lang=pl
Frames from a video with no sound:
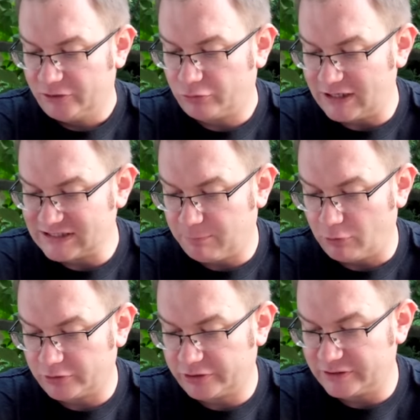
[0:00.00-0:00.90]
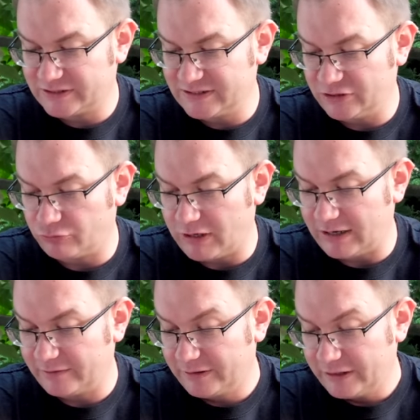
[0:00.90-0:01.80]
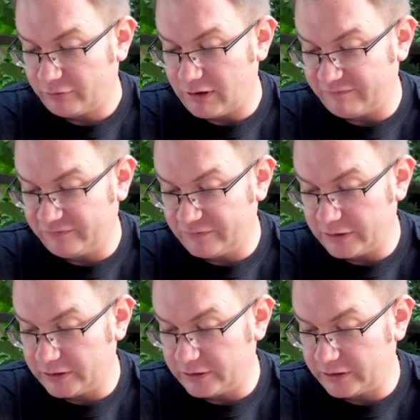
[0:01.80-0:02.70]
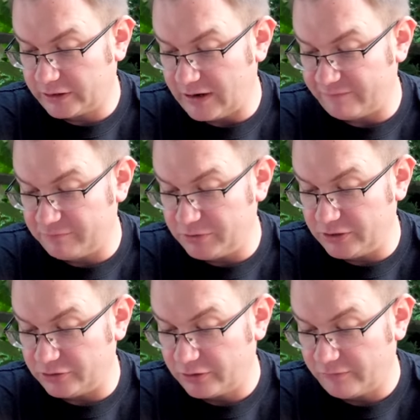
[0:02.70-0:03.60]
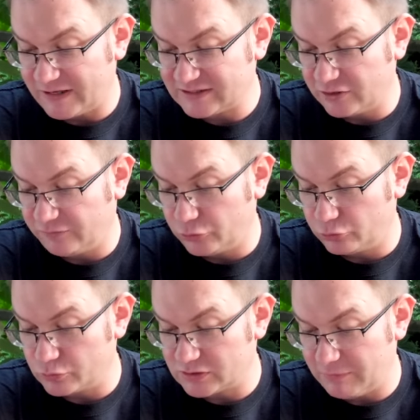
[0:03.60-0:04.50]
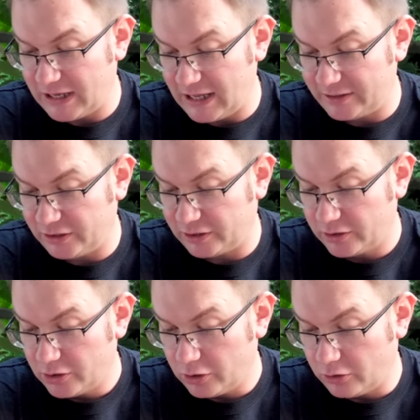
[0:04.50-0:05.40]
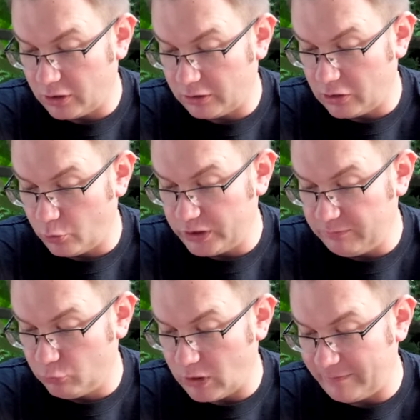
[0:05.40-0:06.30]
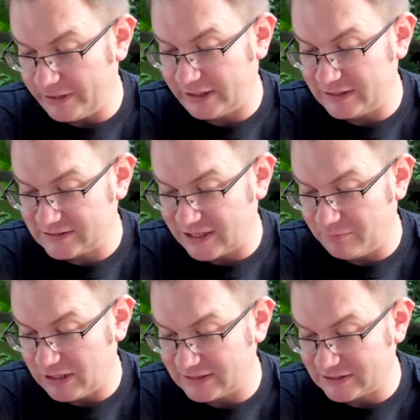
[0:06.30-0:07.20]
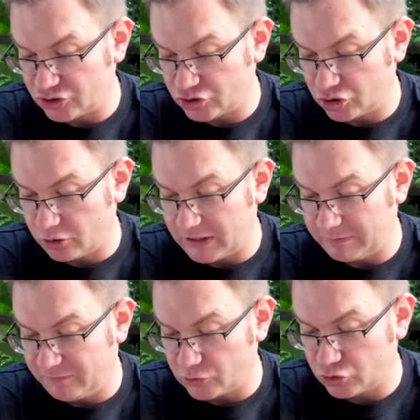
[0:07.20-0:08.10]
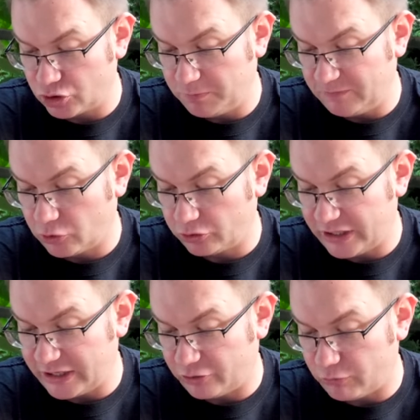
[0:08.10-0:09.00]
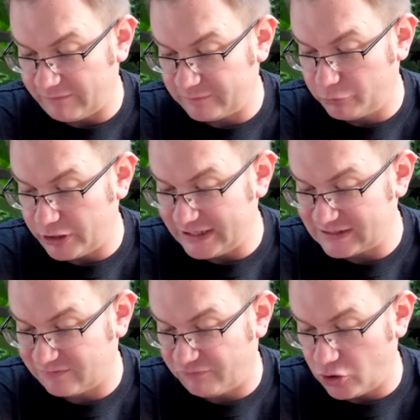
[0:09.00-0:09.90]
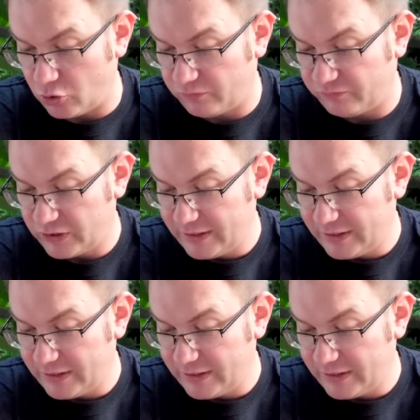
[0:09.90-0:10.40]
Transporter, Citra, Craft, e, Craft Beer, Fast and Furious, Mechanic, Low Lowibu, Amerykańskie Chmiele, Zarzecze Dobre Piwo, Soli Piwko, Day Craft Brands, Flow,